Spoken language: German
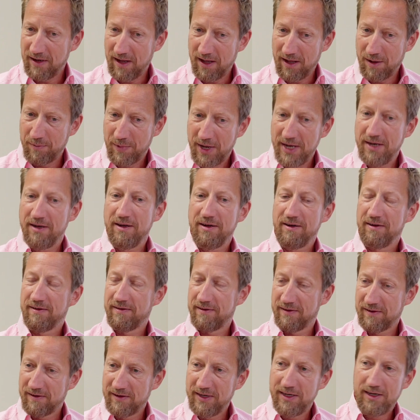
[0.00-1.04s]
am Ende
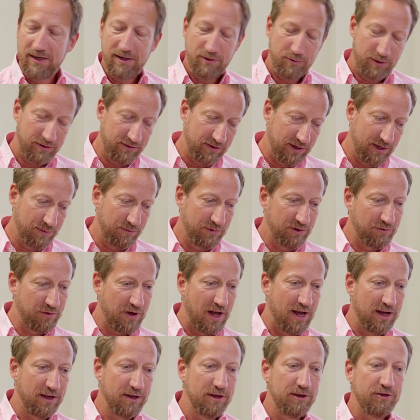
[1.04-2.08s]
das Ziel. Du hast eben die
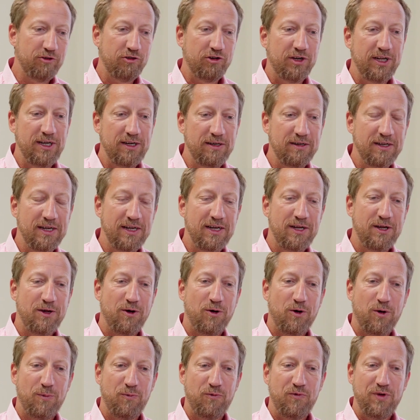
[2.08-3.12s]
Frage gestellt,
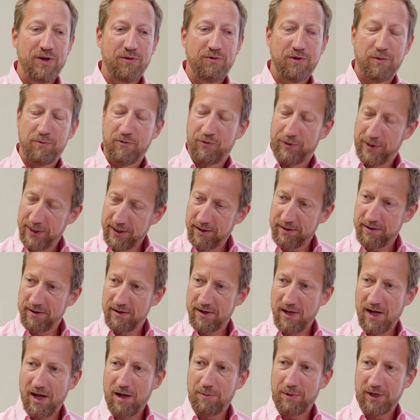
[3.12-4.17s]
ob wir
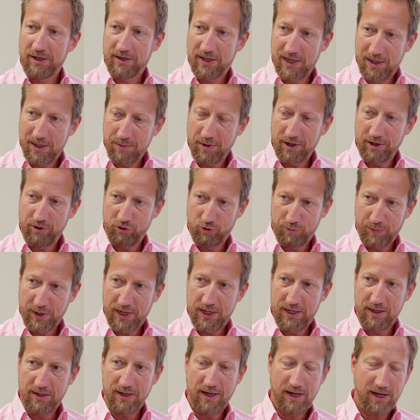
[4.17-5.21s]
verpflichtende
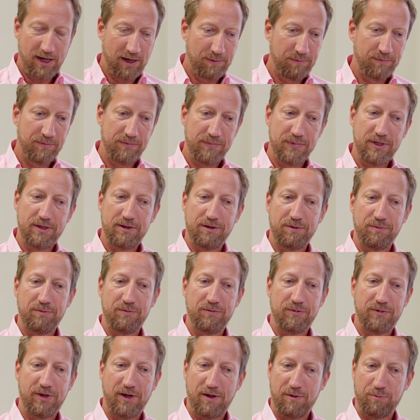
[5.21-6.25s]
Arbeitgebergespräche haben.
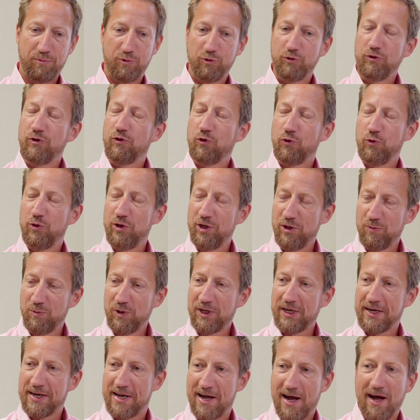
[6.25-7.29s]
Ähm, da positioniere ich
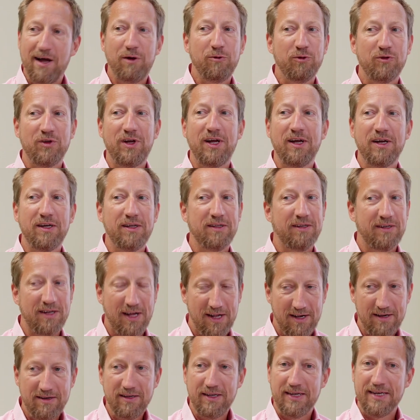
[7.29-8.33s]
mich klar und sage, da
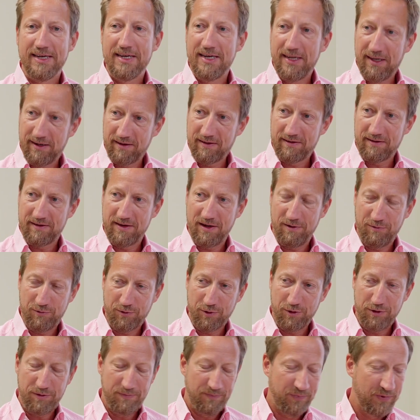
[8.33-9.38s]
halte ich nichts
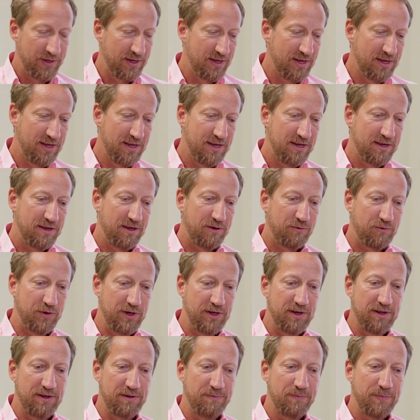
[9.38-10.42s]
davon. Ich
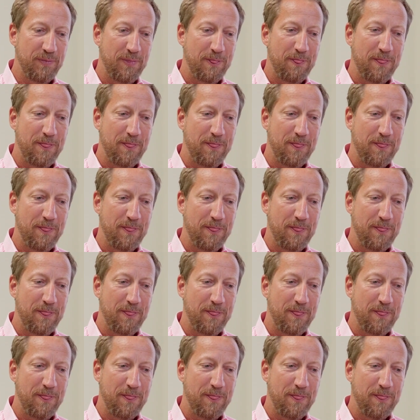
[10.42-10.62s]
finde,